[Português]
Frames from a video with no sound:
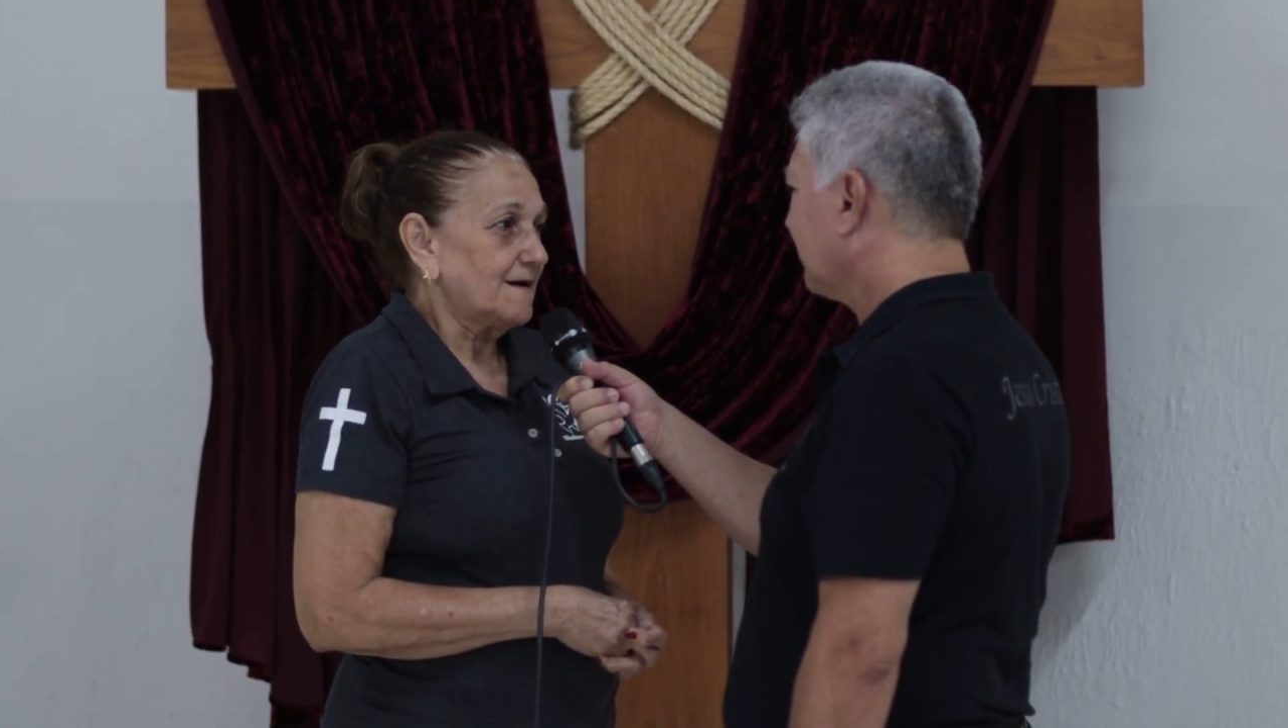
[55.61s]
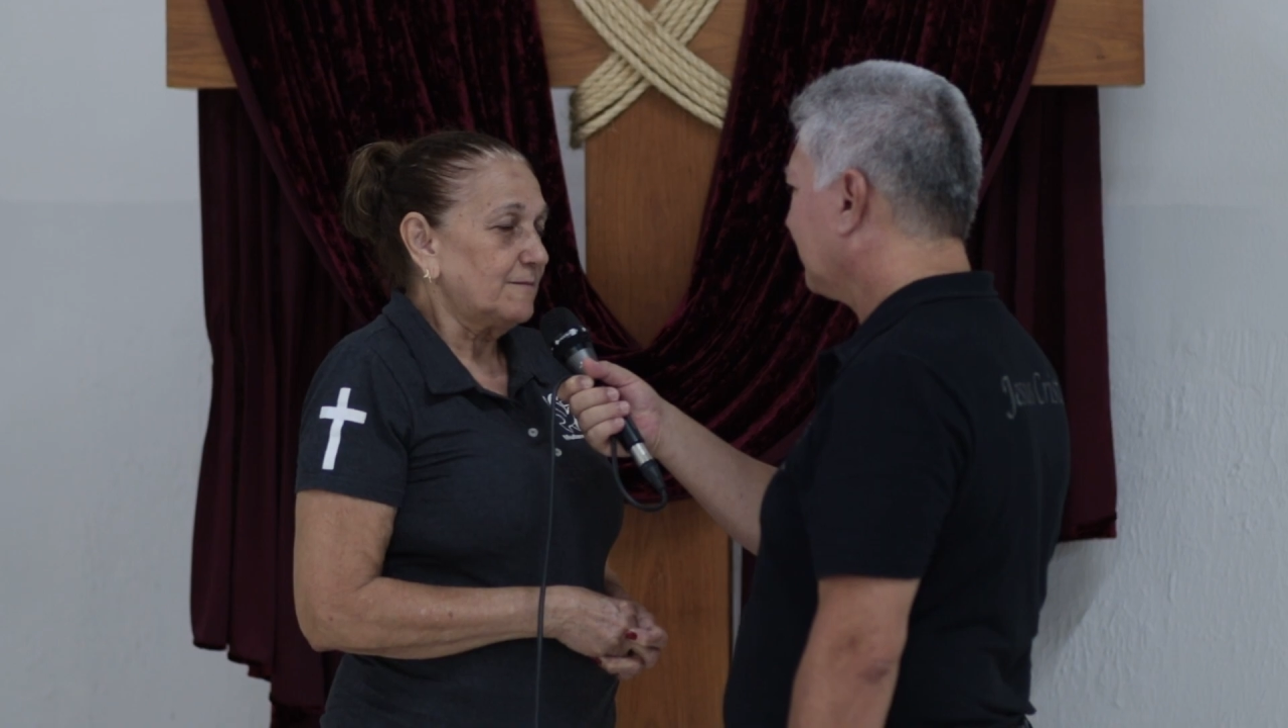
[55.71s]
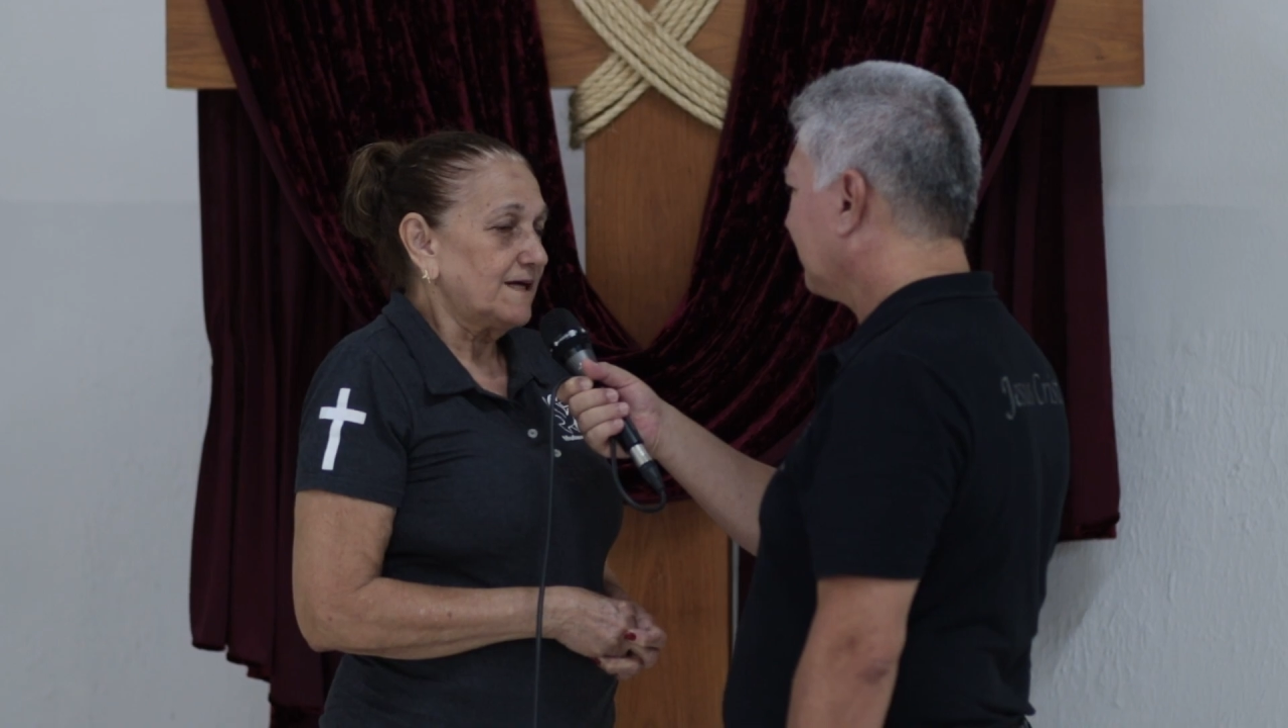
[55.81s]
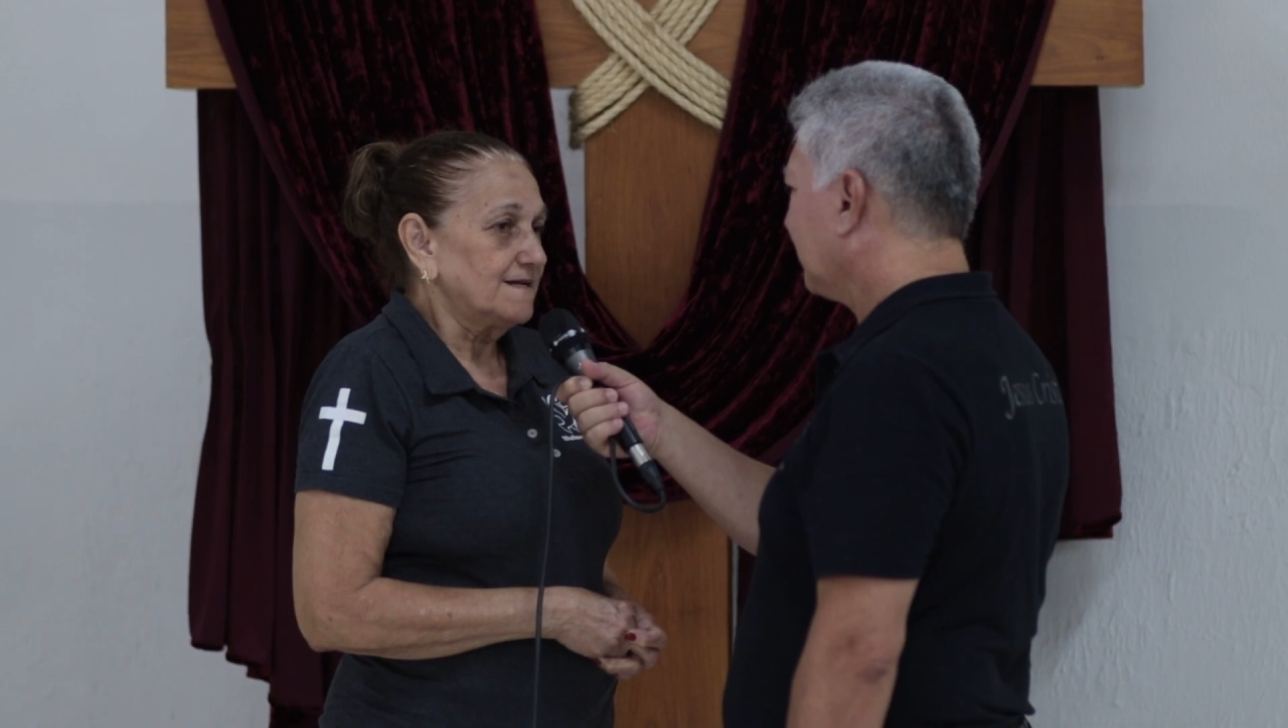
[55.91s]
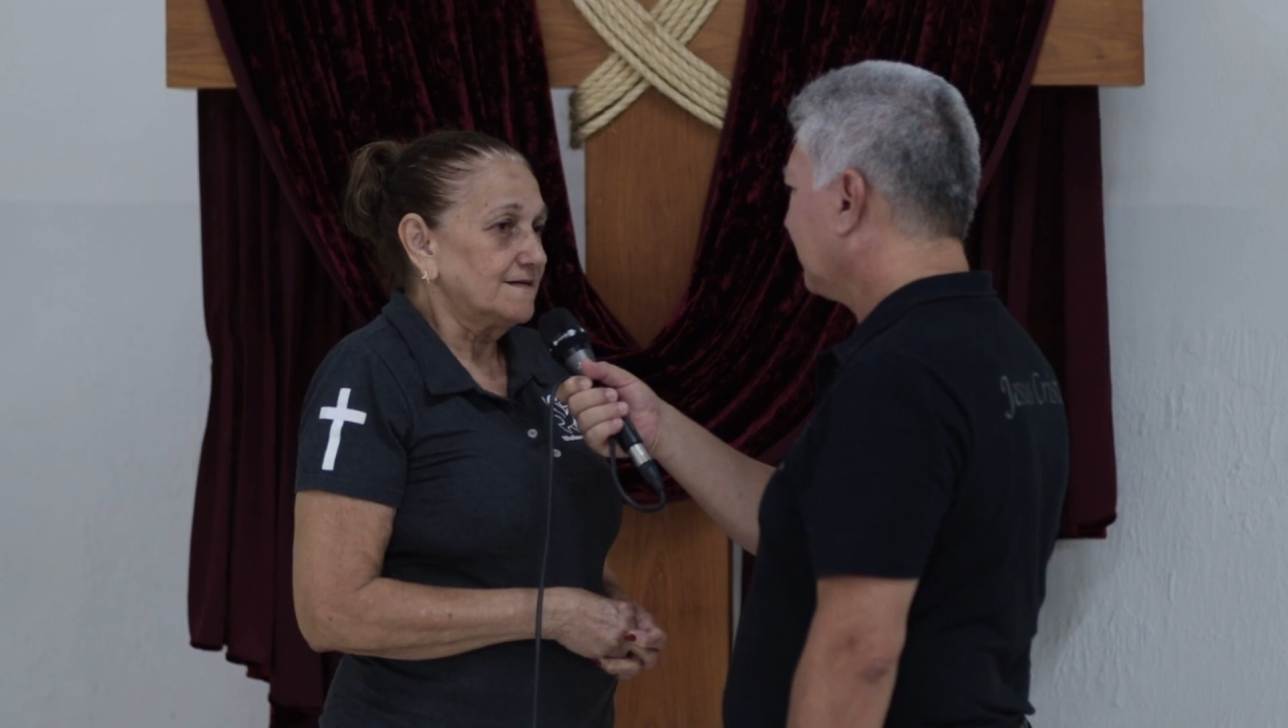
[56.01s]

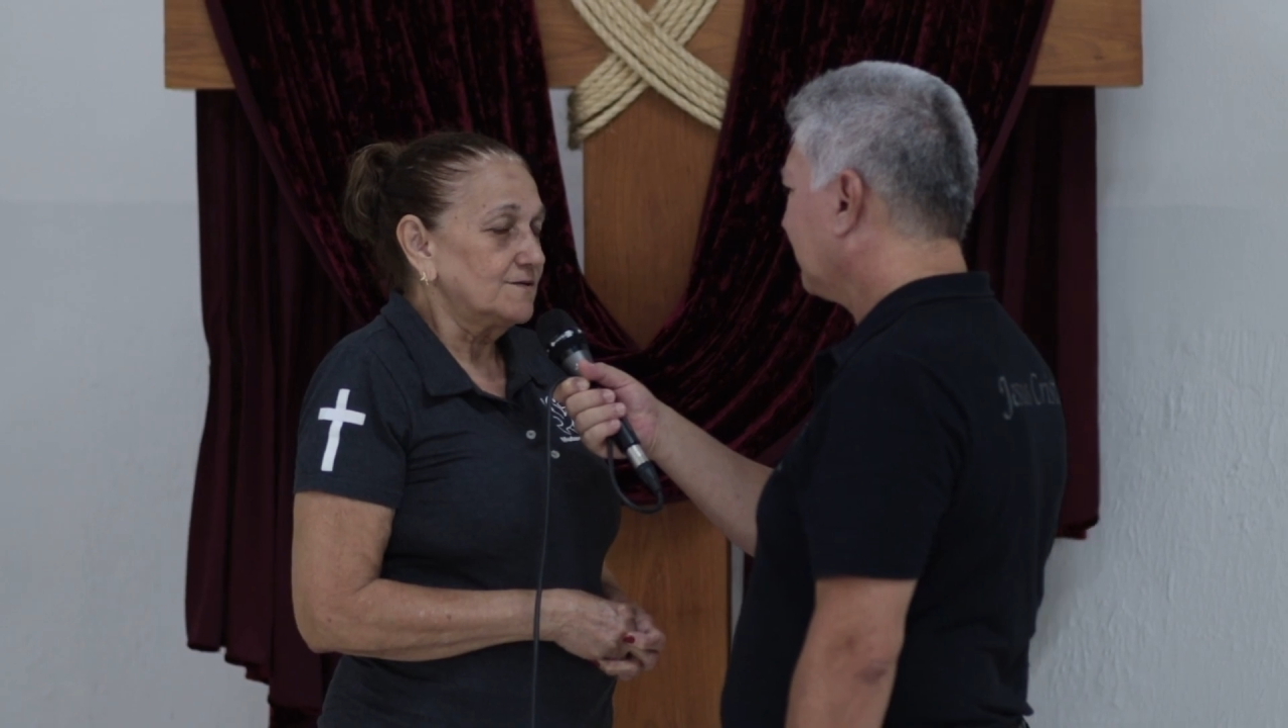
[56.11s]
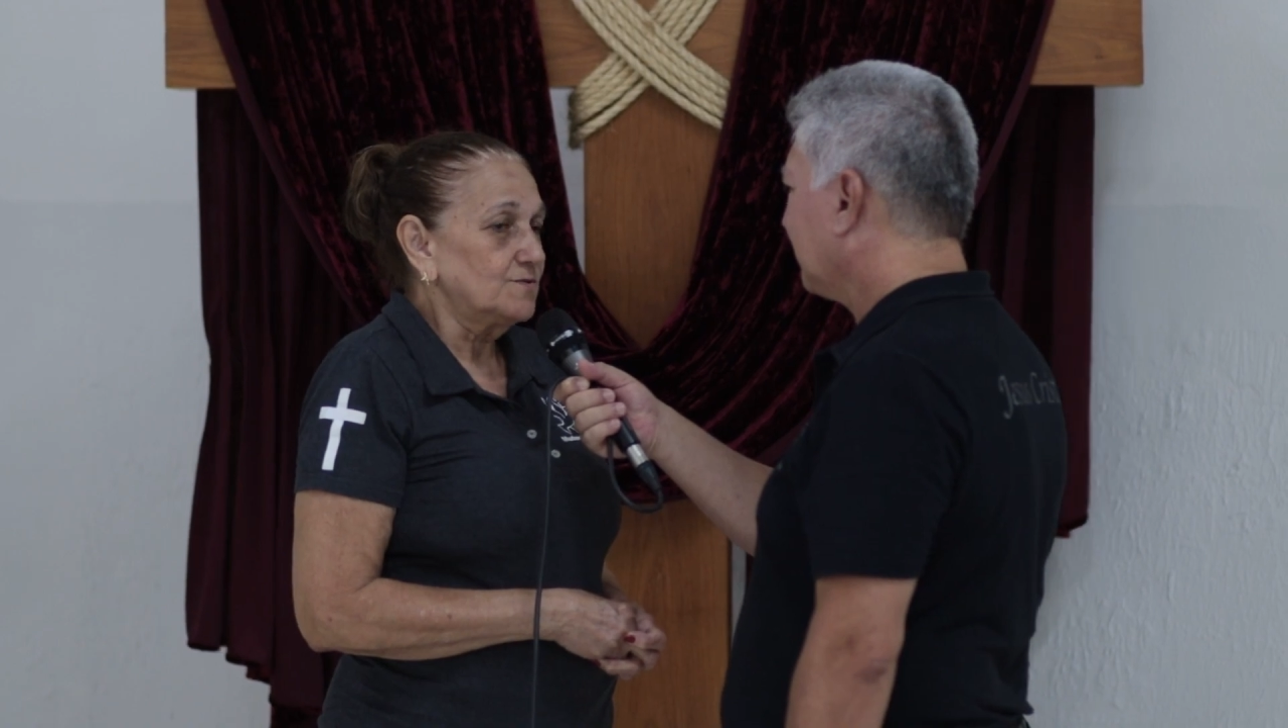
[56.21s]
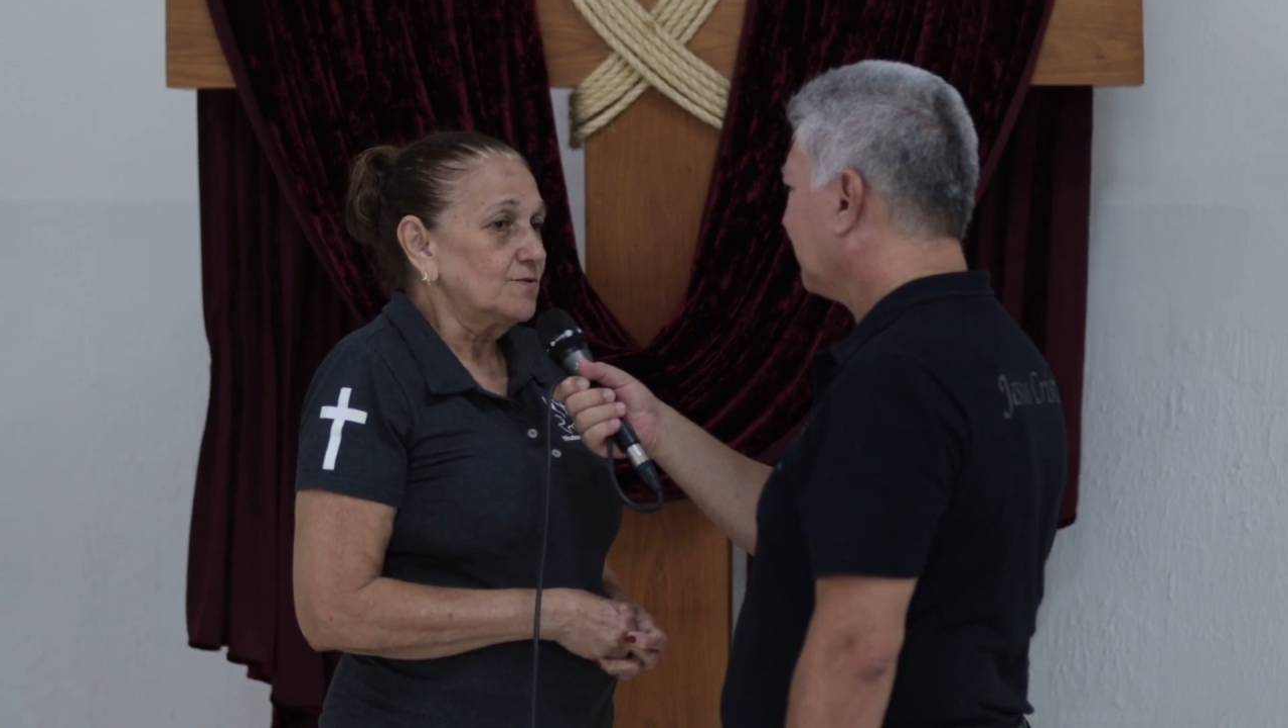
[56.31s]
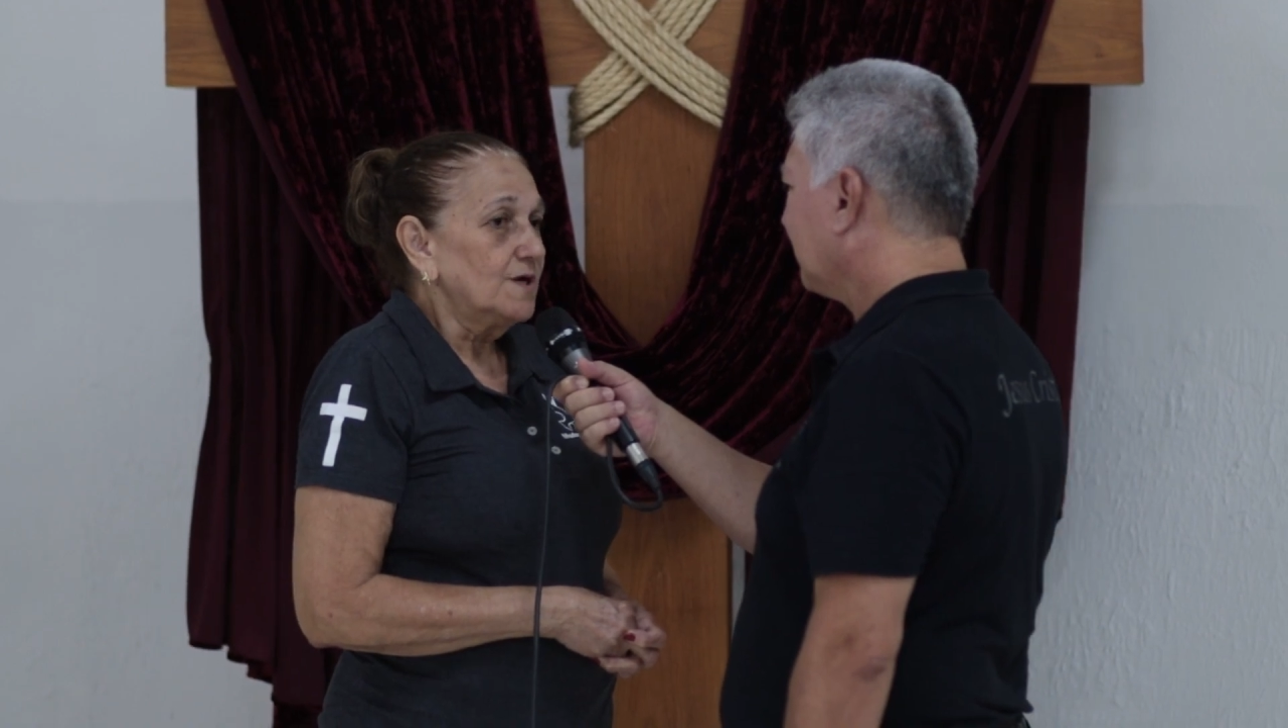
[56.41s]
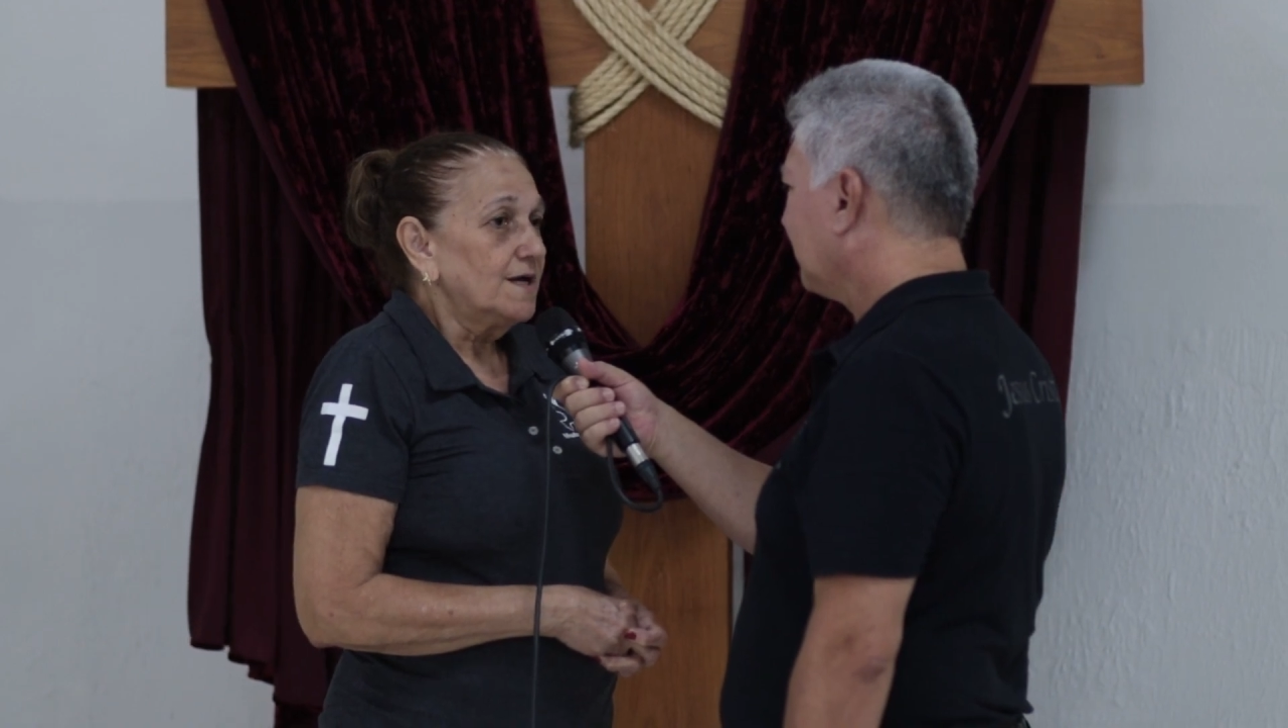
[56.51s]

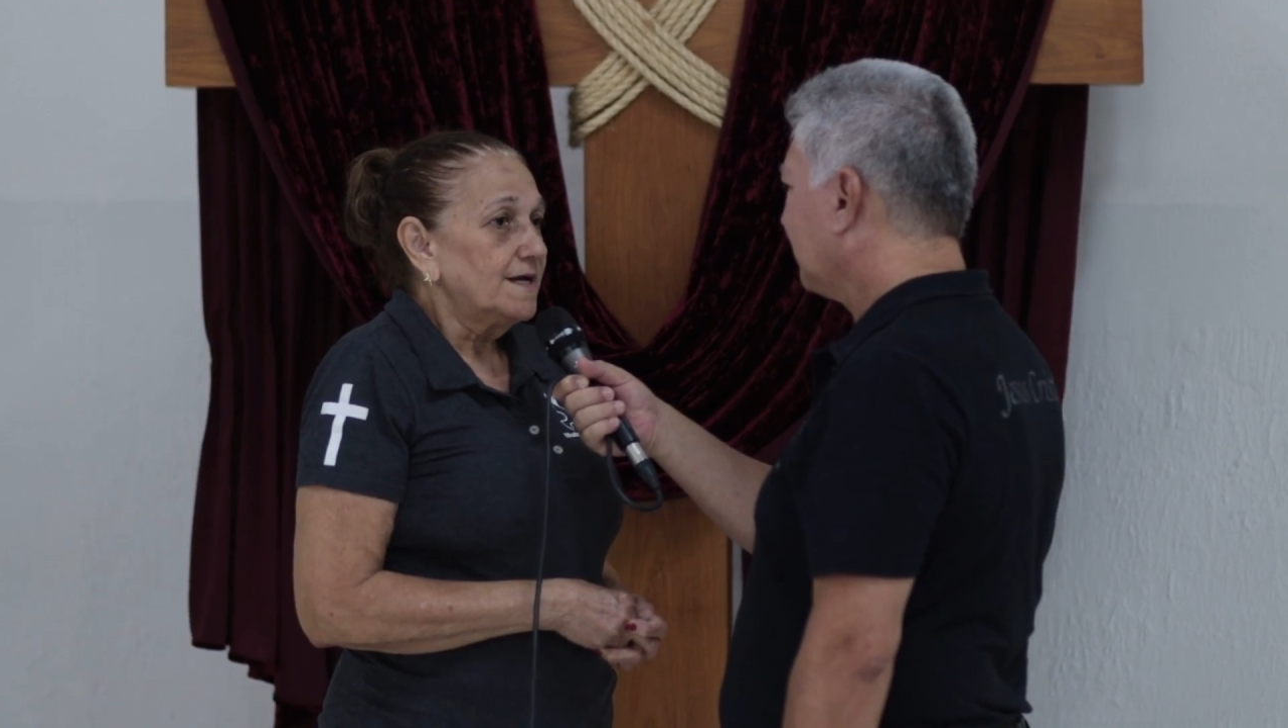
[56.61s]
trabalhando